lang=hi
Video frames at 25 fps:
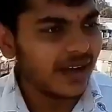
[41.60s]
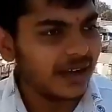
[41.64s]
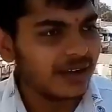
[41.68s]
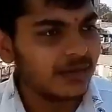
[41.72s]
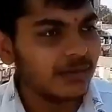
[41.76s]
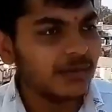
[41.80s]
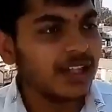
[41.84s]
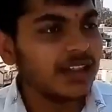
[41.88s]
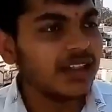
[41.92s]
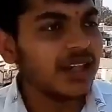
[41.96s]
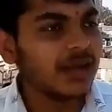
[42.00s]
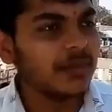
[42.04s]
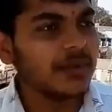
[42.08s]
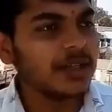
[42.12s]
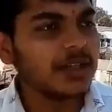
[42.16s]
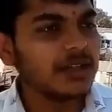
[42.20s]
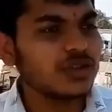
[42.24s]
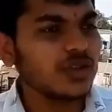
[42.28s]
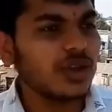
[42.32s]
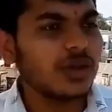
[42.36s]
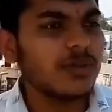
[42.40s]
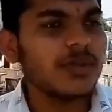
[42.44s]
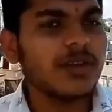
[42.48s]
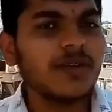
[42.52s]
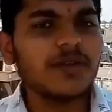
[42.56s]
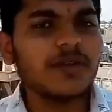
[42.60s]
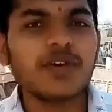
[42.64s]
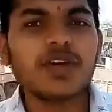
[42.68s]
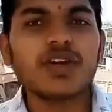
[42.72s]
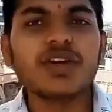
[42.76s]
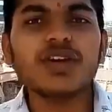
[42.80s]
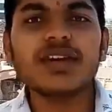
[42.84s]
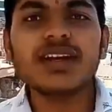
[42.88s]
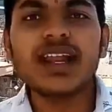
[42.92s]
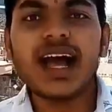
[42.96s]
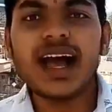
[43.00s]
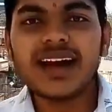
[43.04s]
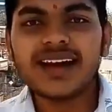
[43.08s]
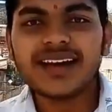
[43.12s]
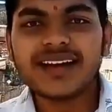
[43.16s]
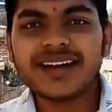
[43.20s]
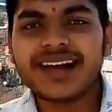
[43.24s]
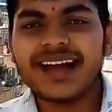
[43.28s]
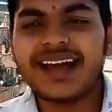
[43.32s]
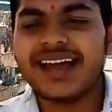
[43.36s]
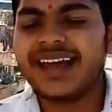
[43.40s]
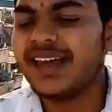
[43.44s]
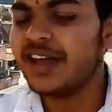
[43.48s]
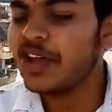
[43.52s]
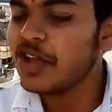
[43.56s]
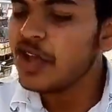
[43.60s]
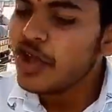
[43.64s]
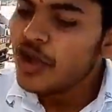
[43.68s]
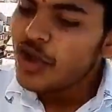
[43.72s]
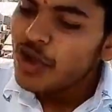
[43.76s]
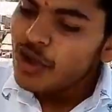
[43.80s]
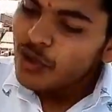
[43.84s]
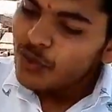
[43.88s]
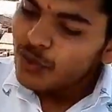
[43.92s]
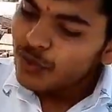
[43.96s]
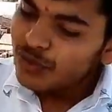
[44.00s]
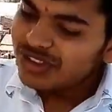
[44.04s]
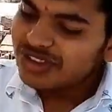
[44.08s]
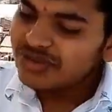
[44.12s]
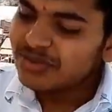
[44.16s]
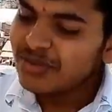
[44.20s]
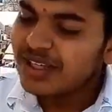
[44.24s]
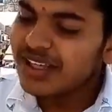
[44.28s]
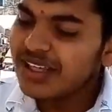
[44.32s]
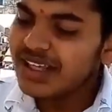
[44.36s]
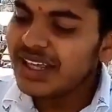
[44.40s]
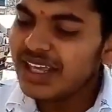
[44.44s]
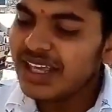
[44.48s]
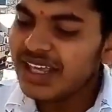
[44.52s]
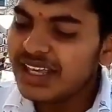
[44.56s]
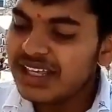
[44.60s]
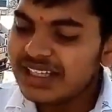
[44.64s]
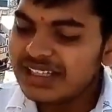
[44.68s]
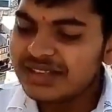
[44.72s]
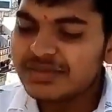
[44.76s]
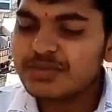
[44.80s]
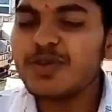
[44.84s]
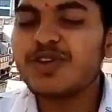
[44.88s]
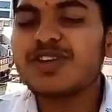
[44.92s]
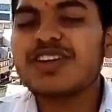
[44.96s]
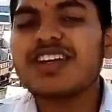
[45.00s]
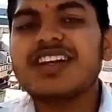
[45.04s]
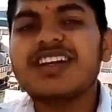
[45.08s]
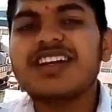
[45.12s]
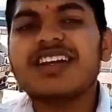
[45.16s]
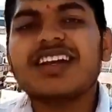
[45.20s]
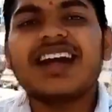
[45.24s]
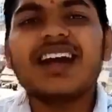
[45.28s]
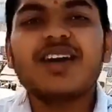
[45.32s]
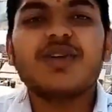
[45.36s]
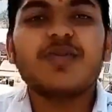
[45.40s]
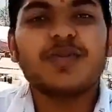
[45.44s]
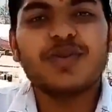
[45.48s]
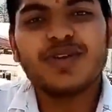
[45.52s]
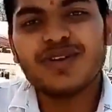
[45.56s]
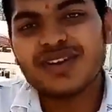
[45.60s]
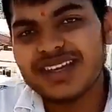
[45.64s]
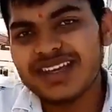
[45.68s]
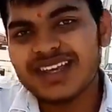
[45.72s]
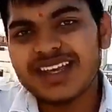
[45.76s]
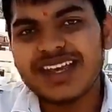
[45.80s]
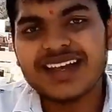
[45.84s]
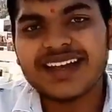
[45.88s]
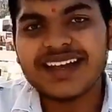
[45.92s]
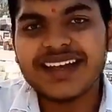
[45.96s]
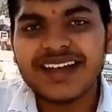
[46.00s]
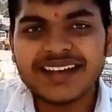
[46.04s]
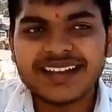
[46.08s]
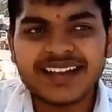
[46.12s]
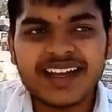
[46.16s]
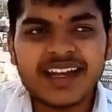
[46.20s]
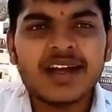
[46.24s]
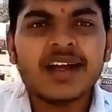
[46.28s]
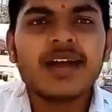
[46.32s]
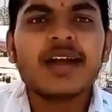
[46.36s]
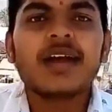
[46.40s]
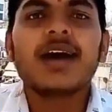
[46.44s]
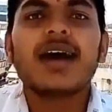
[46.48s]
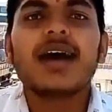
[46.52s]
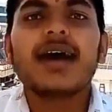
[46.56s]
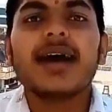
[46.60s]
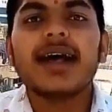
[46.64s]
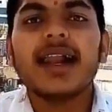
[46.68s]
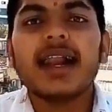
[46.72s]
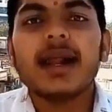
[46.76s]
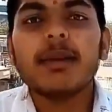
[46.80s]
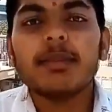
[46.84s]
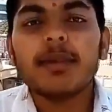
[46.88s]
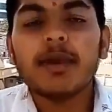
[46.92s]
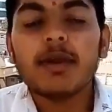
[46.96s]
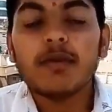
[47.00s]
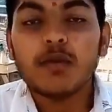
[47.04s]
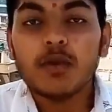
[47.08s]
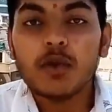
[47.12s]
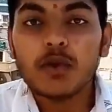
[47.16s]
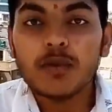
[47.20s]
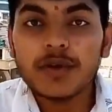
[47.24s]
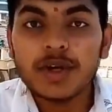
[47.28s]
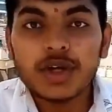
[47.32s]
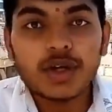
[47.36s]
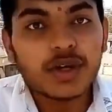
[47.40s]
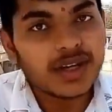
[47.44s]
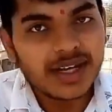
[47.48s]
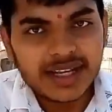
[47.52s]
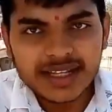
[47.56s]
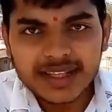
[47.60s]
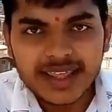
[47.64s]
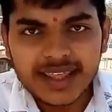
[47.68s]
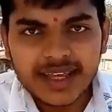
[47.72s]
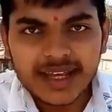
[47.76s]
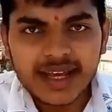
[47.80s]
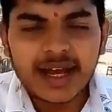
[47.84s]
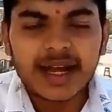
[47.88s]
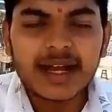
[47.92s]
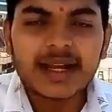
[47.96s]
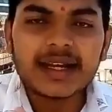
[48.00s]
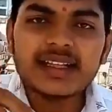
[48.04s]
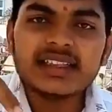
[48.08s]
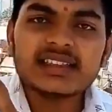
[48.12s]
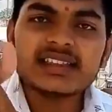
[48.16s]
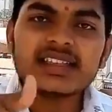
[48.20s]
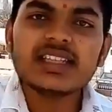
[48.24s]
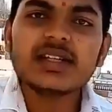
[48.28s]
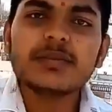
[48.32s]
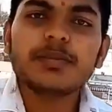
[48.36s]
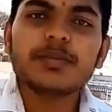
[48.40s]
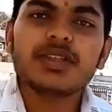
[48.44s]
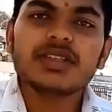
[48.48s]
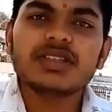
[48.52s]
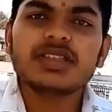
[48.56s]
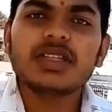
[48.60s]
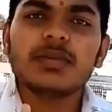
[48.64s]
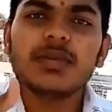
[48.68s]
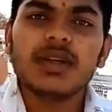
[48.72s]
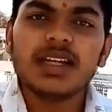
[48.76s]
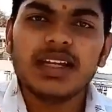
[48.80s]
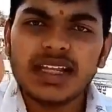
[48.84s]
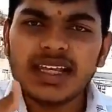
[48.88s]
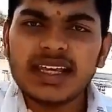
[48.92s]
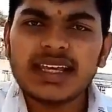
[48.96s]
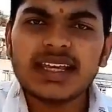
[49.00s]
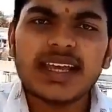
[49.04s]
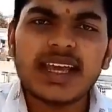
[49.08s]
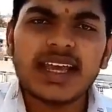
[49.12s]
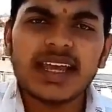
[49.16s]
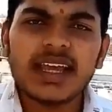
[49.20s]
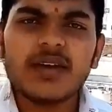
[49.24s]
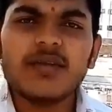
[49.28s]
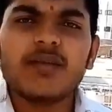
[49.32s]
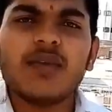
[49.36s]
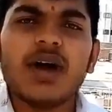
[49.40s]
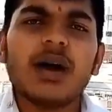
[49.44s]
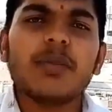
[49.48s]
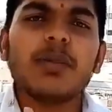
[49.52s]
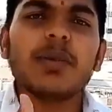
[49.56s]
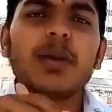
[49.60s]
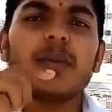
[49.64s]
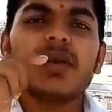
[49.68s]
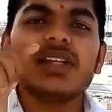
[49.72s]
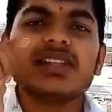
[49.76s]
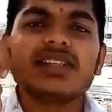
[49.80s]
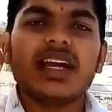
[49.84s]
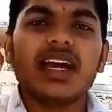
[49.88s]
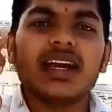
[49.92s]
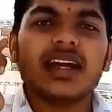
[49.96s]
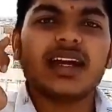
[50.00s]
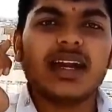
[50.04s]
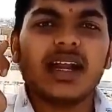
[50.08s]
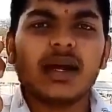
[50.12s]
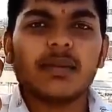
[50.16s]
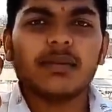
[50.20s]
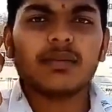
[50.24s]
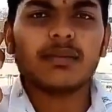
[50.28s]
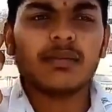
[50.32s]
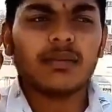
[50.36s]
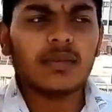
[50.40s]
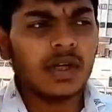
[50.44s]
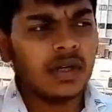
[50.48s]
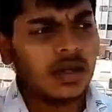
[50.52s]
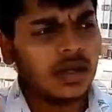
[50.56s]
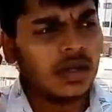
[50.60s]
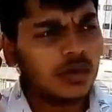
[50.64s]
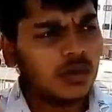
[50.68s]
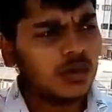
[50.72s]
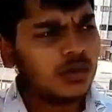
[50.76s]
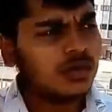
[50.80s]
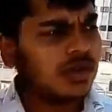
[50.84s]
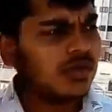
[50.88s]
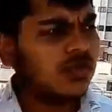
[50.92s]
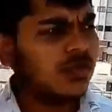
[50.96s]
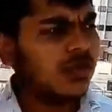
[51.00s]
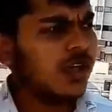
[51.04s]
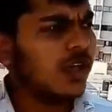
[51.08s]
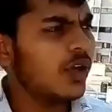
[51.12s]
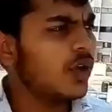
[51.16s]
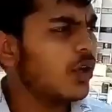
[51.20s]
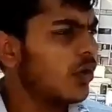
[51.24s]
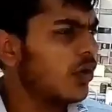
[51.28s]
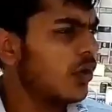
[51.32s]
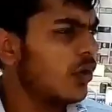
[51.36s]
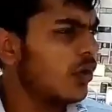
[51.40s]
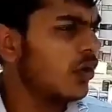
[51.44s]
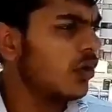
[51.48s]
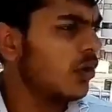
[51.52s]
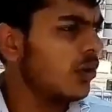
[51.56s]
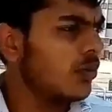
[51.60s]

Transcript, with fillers: मतलब कि जो हमने वीडियो डाल रखा है उसमें ये इस बोतल का उपयोग किया गया था अगर आपने वो वीडियो नहीं देखा नीचे डिस्क्रिप्शन में लिंक है वहाँ पे भी जाकर आप उस वीडियो को